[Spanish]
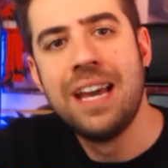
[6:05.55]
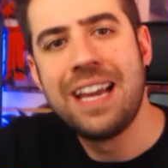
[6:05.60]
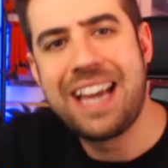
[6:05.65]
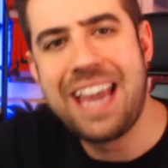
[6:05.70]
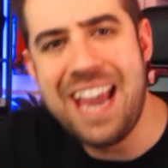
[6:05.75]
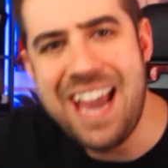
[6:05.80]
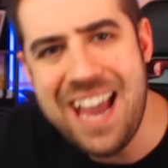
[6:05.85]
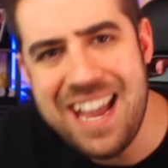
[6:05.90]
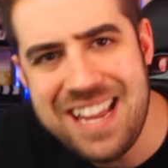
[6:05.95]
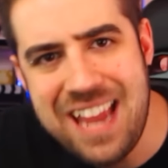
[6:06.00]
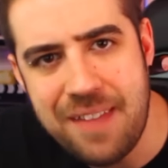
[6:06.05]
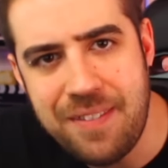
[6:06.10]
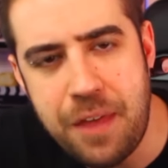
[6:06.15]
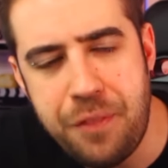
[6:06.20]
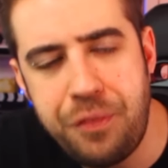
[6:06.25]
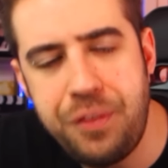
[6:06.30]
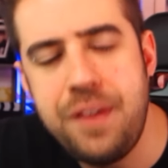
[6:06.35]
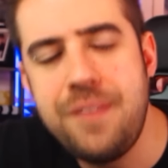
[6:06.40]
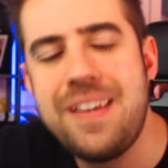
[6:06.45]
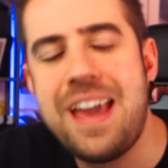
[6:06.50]
Que ella
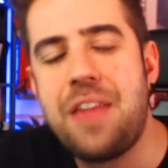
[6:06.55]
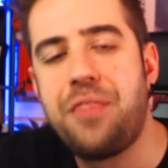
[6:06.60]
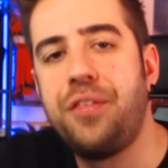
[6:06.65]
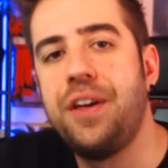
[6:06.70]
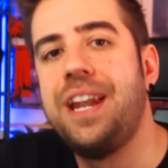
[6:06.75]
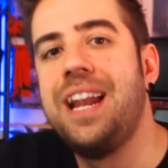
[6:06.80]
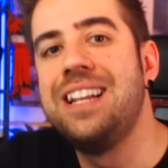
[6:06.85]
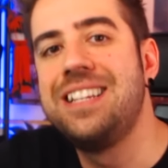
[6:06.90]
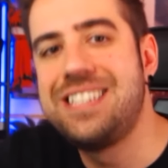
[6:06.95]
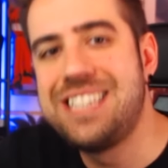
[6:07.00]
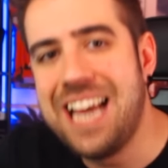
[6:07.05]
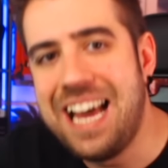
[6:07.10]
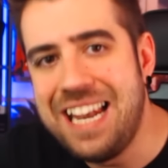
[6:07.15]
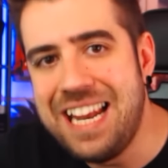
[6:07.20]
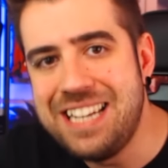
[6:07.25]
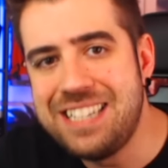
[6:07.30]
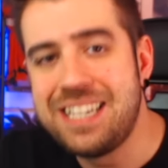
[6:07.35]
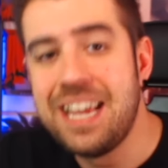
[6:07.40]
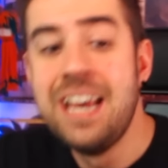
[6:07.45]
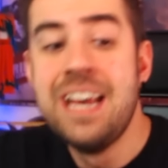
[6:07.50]
decide hacer el
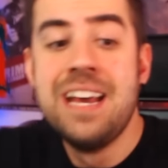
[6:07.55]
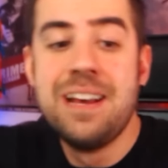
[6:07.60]
challenge